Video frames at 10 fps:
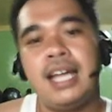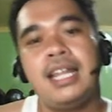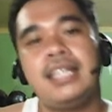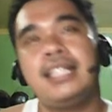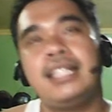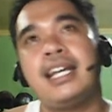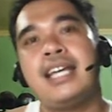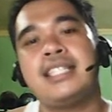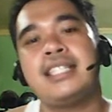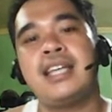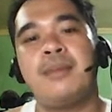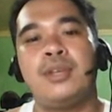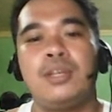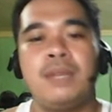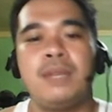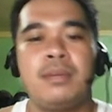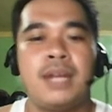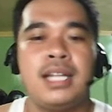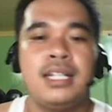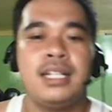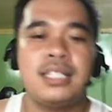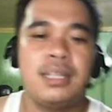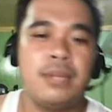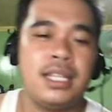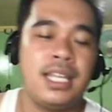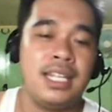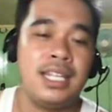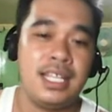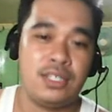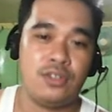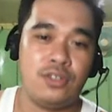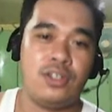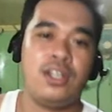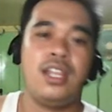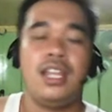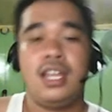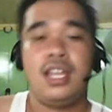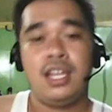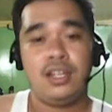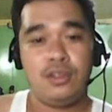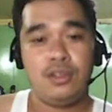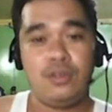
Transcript: natin guys sa Pinoy Big Brother Celebrity Edition, doon